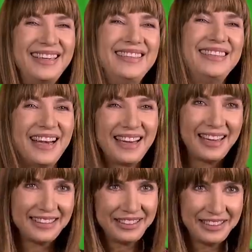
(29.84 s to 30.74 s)

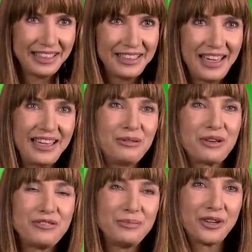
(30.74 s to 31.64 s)
Ja idę na
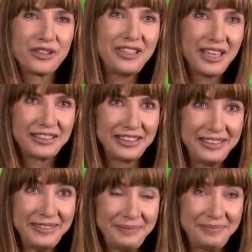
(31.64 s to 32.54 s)
eurowybory, a ty?